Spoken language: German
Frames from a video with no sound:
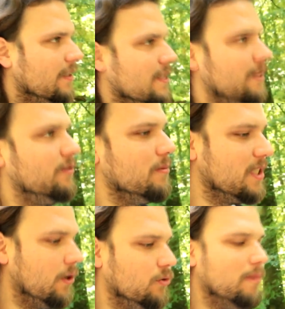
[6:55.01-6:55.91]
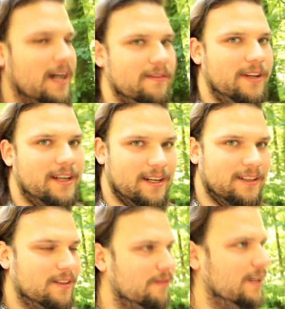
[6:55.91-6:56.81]
sind für mich
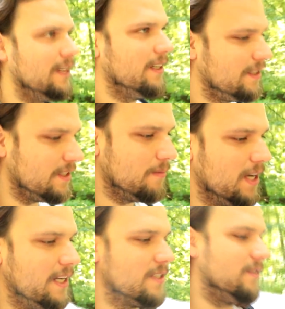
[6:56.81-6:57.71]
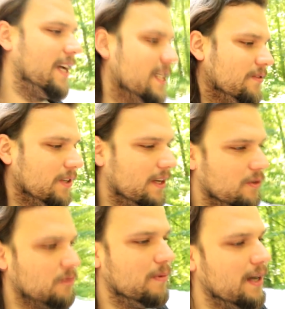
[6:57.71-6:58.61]
Autobahnwälder, weil die mal links und rechts von den
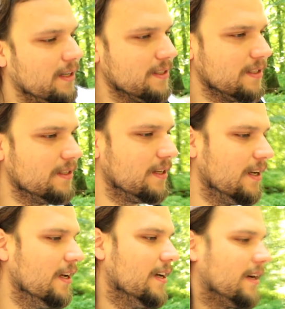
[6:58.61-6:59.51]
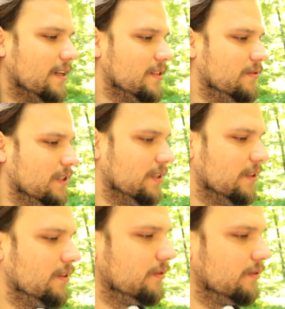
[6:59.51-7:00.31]
Autobahnen sind. Ganz viel.